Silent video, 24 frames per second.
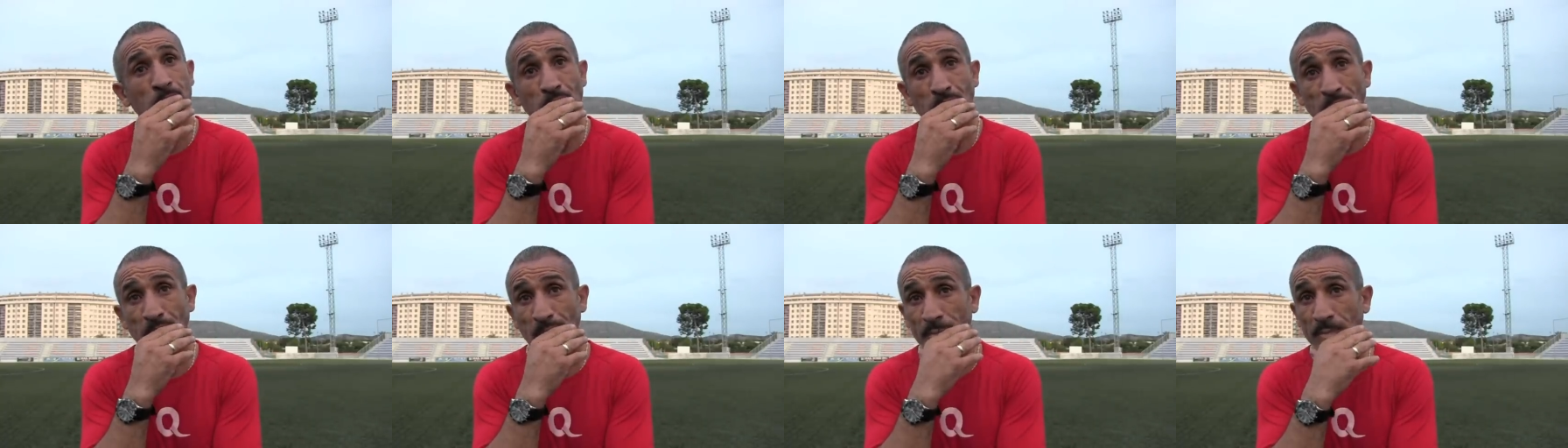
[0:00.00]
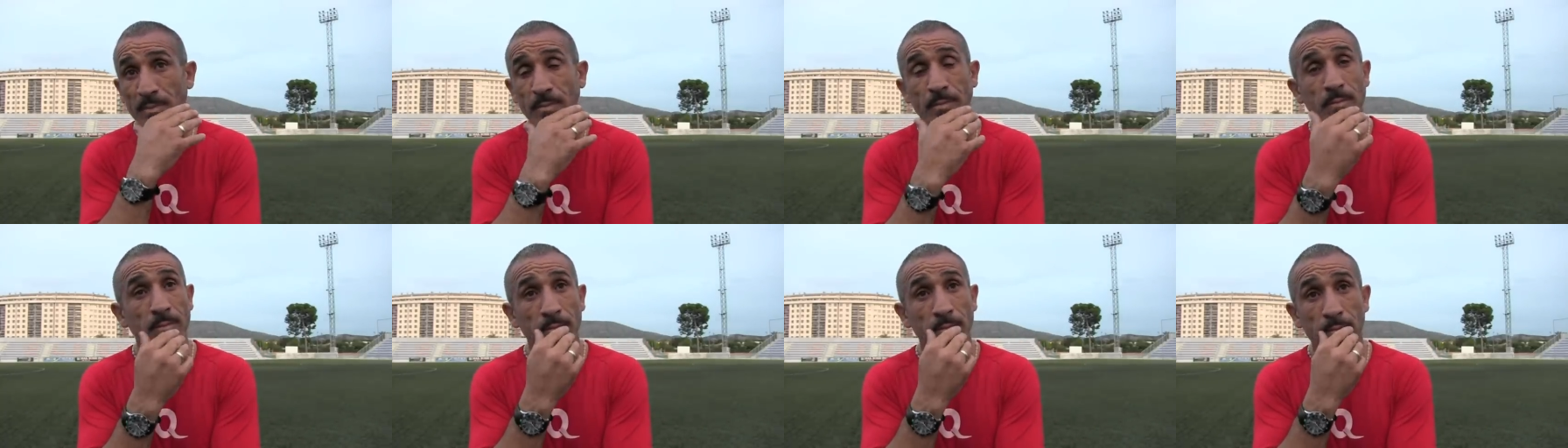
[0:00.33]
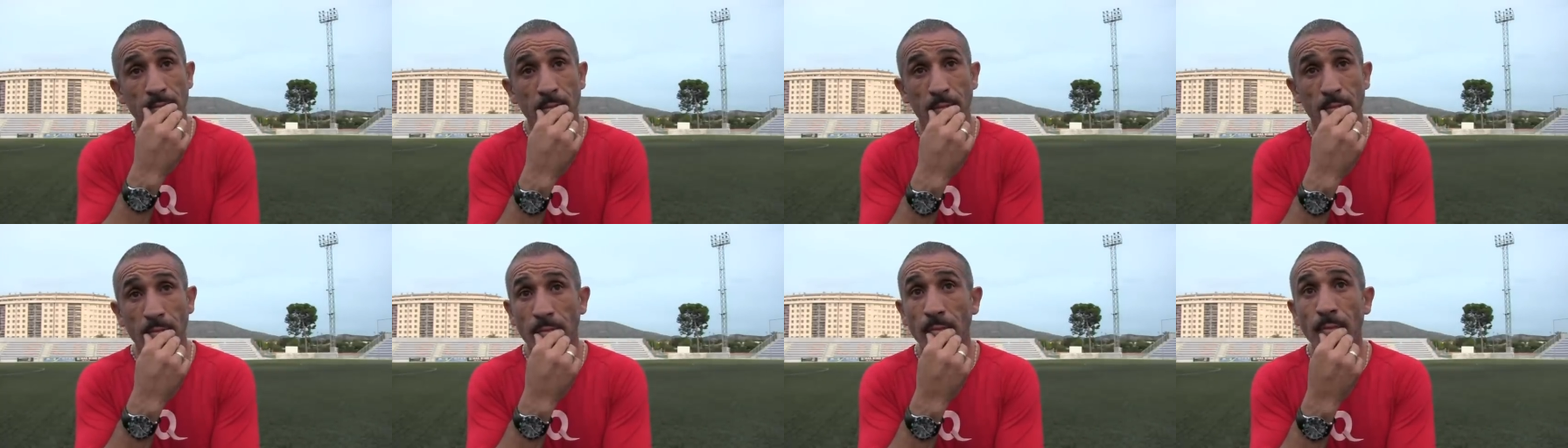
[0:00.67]
cinco de los
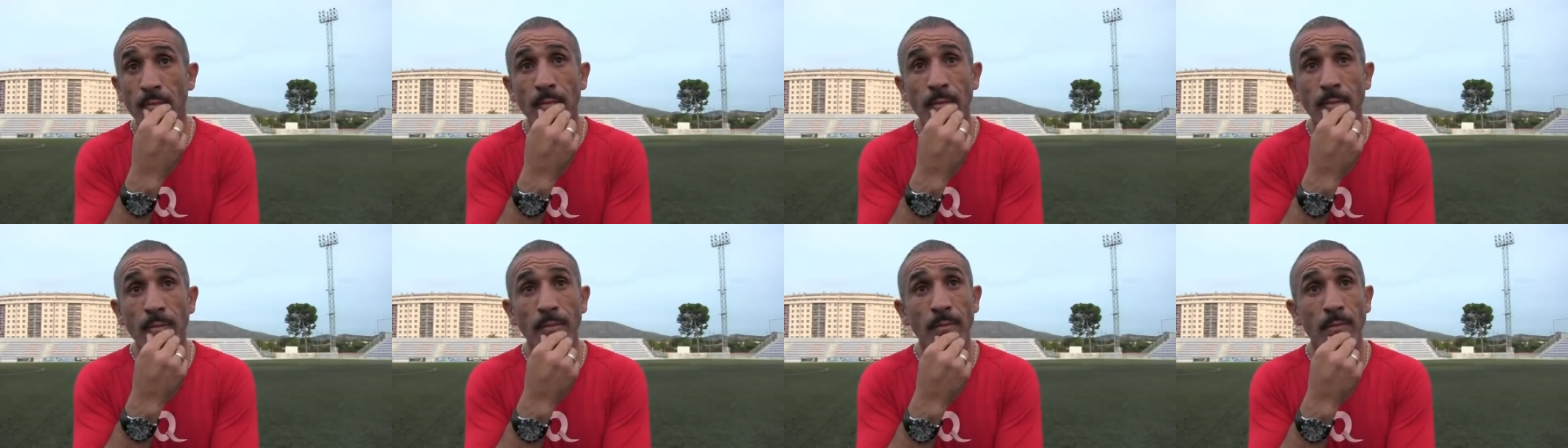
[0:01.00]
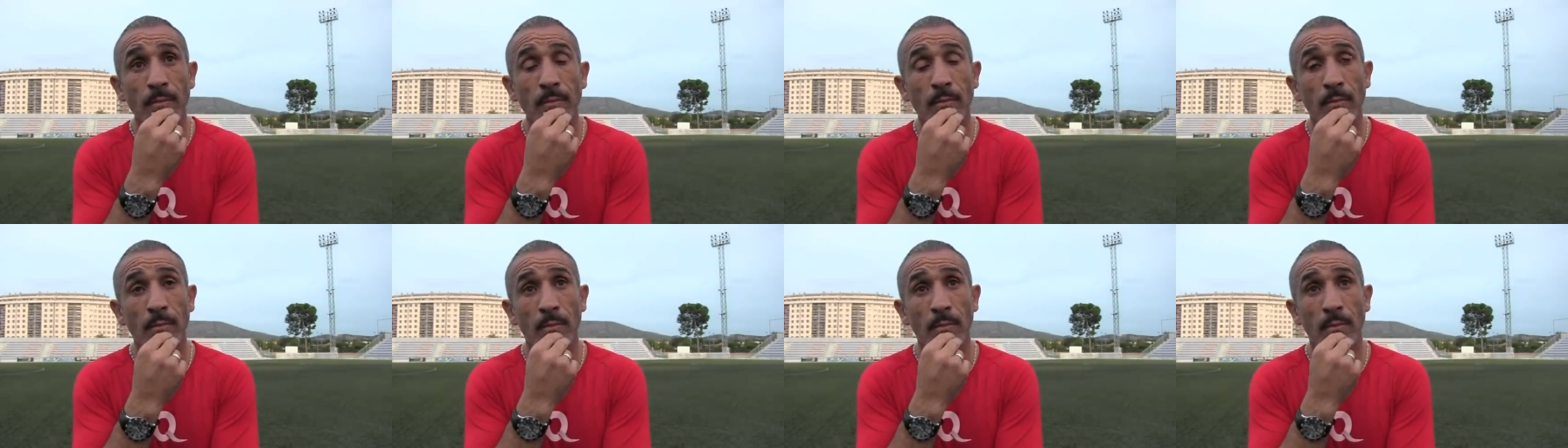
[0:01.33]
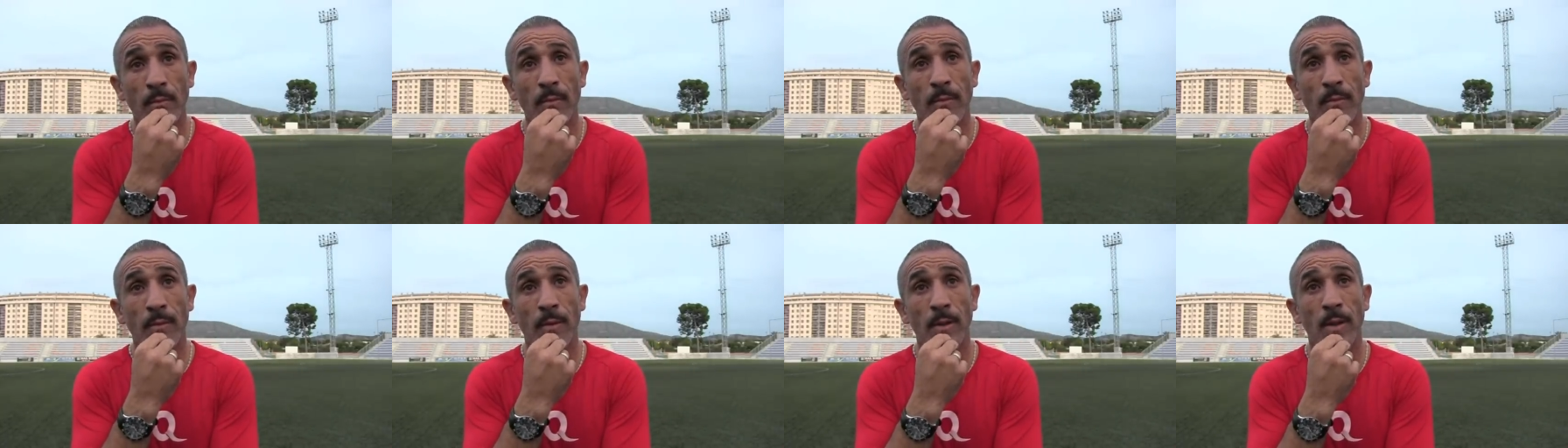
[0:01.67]
seis primeros partidos
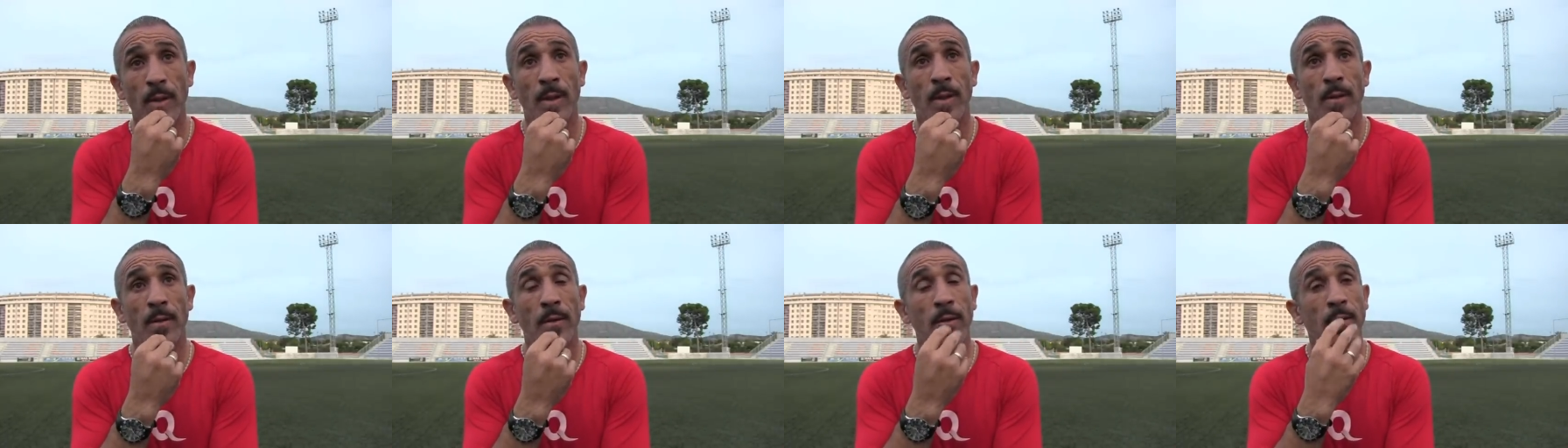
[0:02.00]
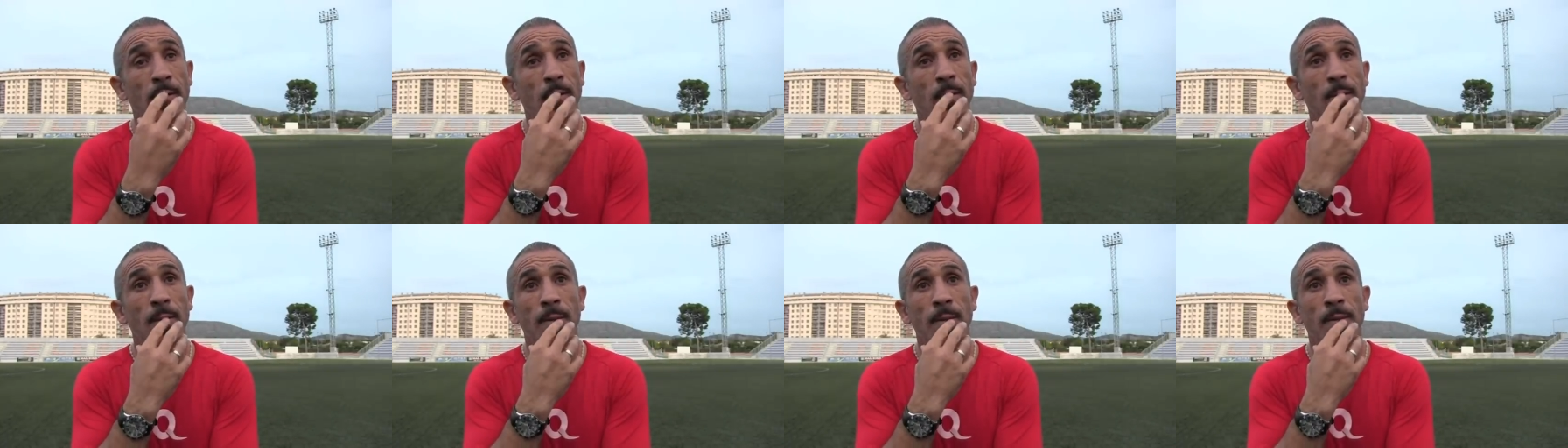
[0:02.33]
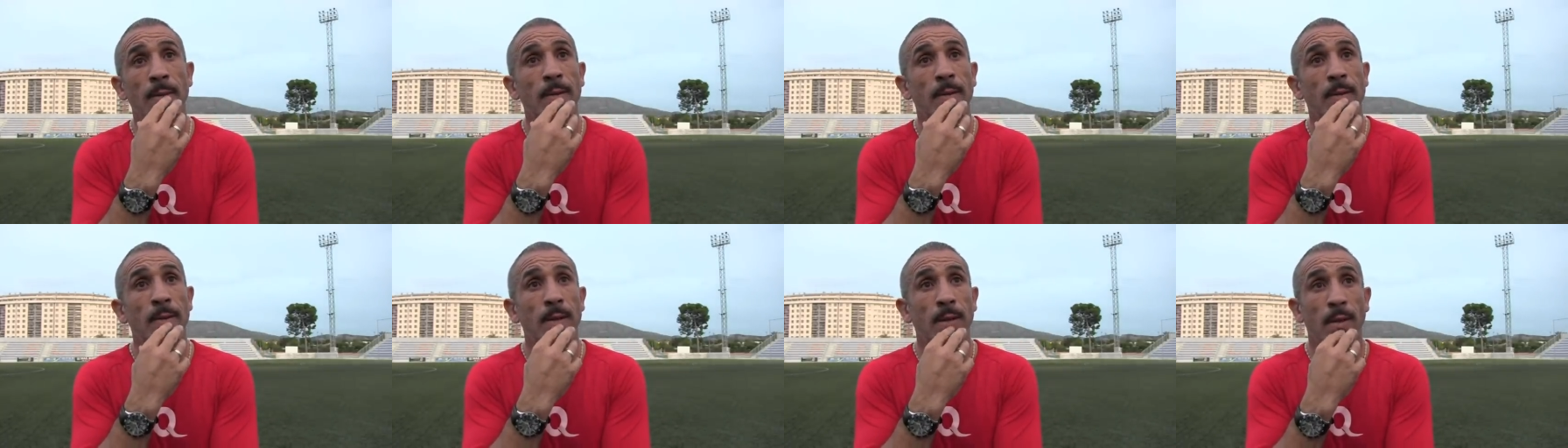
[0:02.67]
y que aún no conocía la derrota.